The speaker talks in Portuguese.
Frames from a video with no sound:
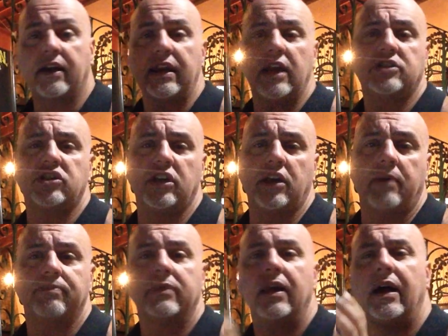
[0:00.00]
Creatina,
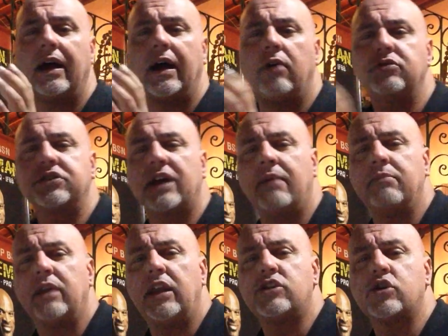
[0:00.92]

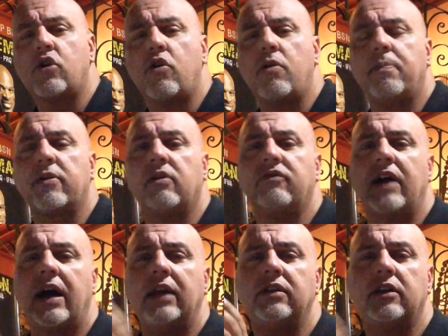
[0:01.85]
altamente
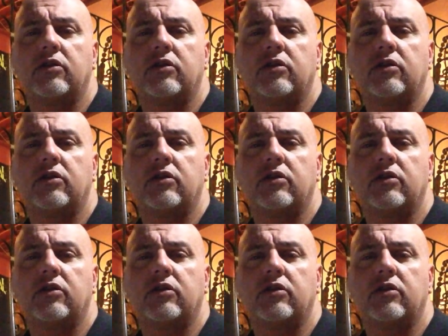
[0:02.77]
comprovado,